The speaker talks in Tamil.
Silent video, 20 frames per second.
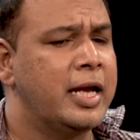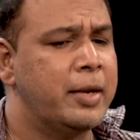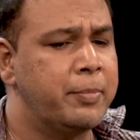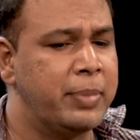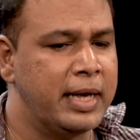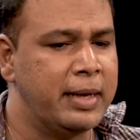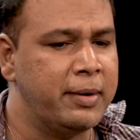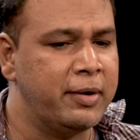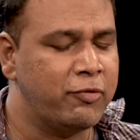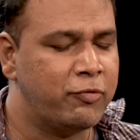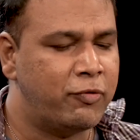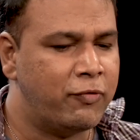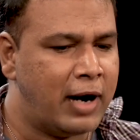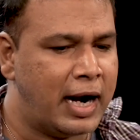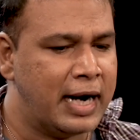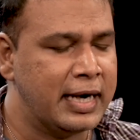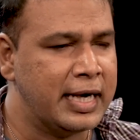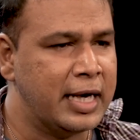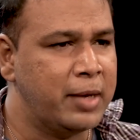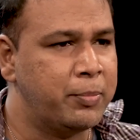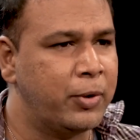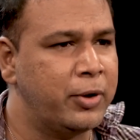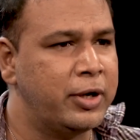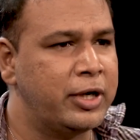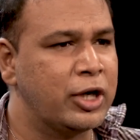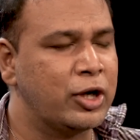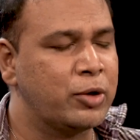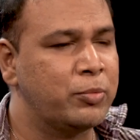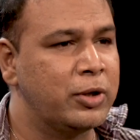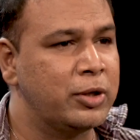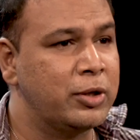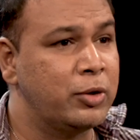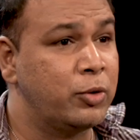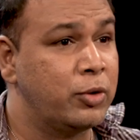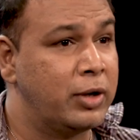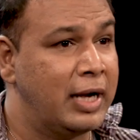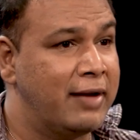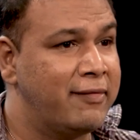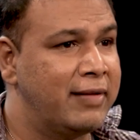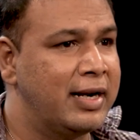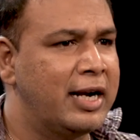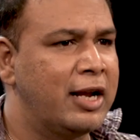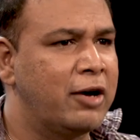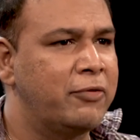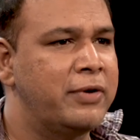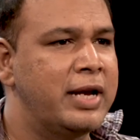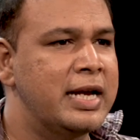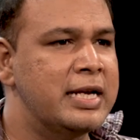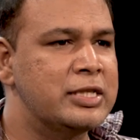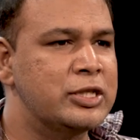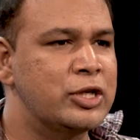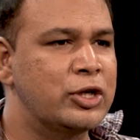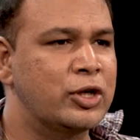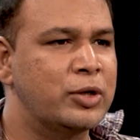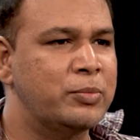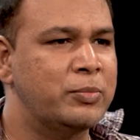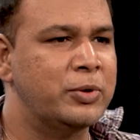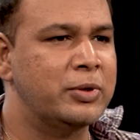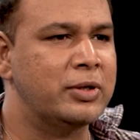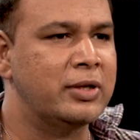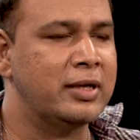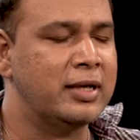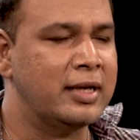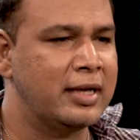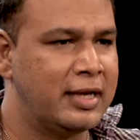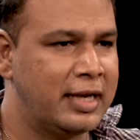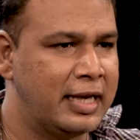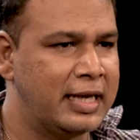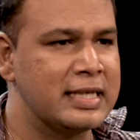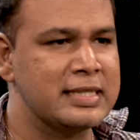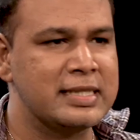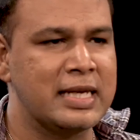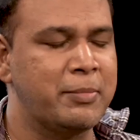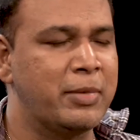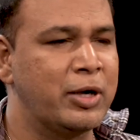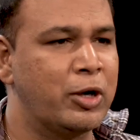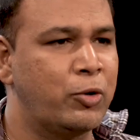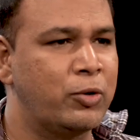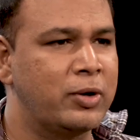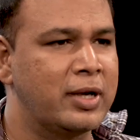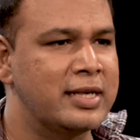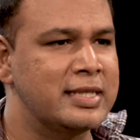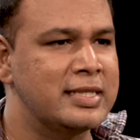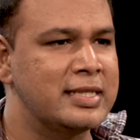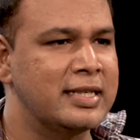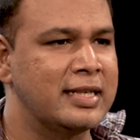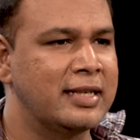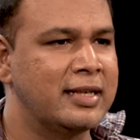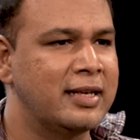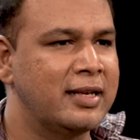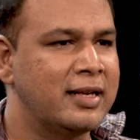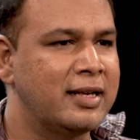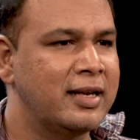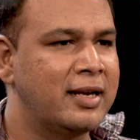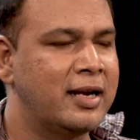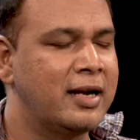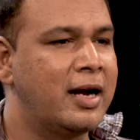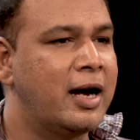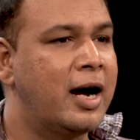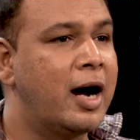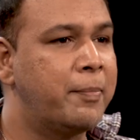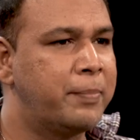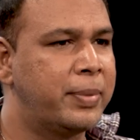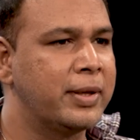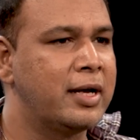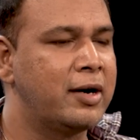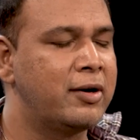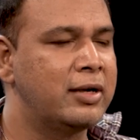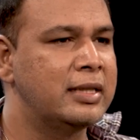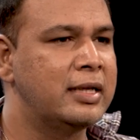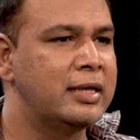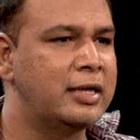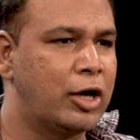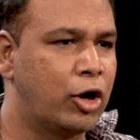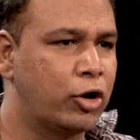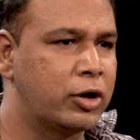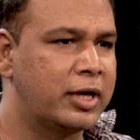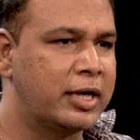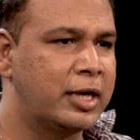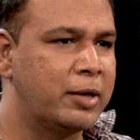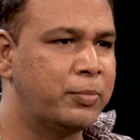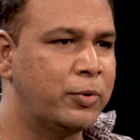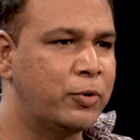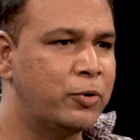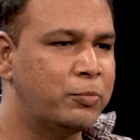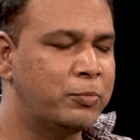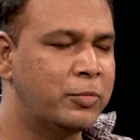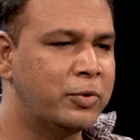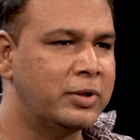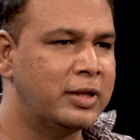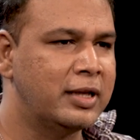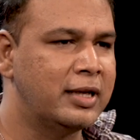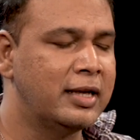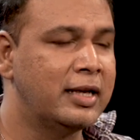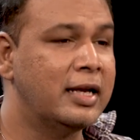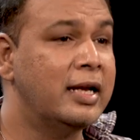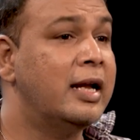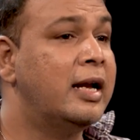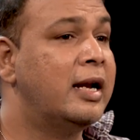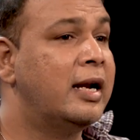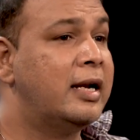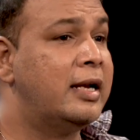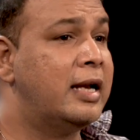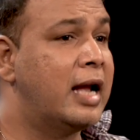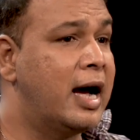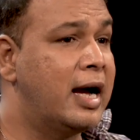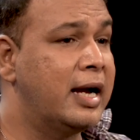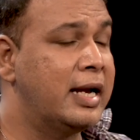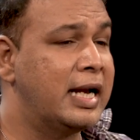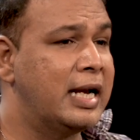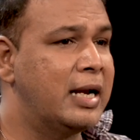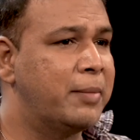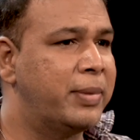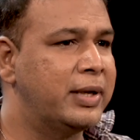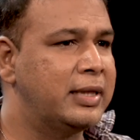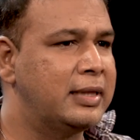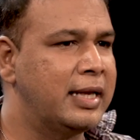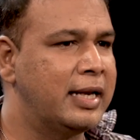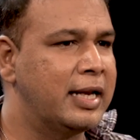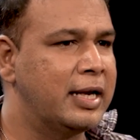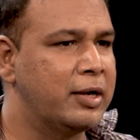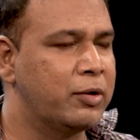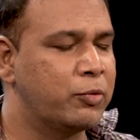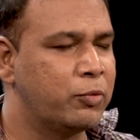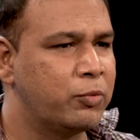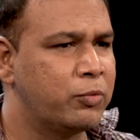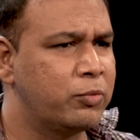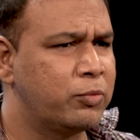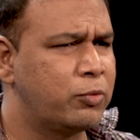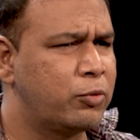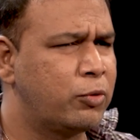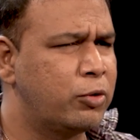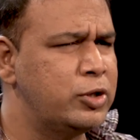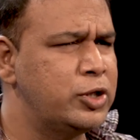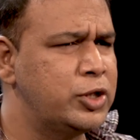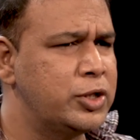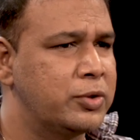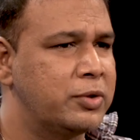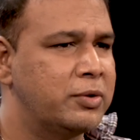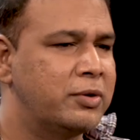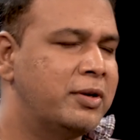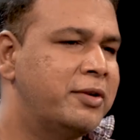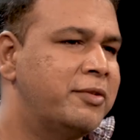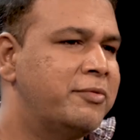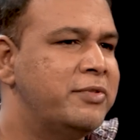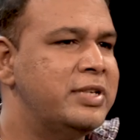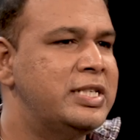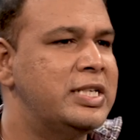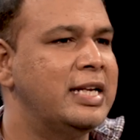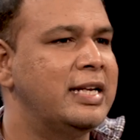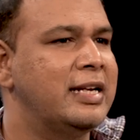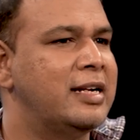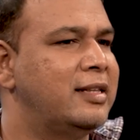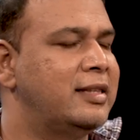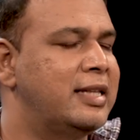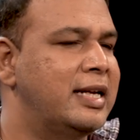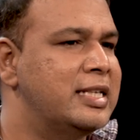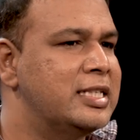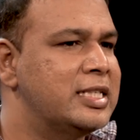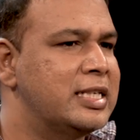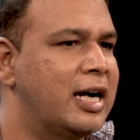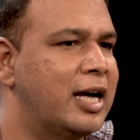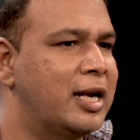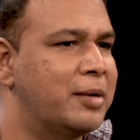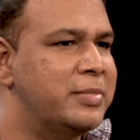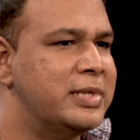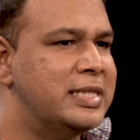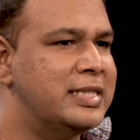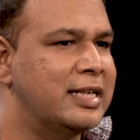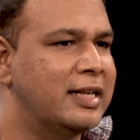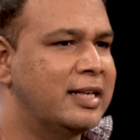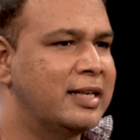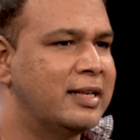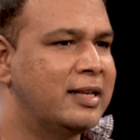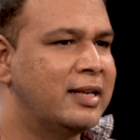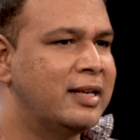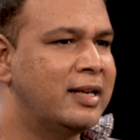இப்படி வாழ்க்கை போயிட்டு இருக்கும்போது ஒரு லெவன் அண்ட் ஆஃப் இயர்ஸ் இருக்கும்போது எனக்கு செமன் அவுட் ஆச்சு அப்போ தான் வந்து டாக்டர்கிட்ட போகும்போது நான் என்னை பற்றின கொஞ்சம் விஷயங்கள் தெரிஞ்சுக்க ஆரம்பித்தேன்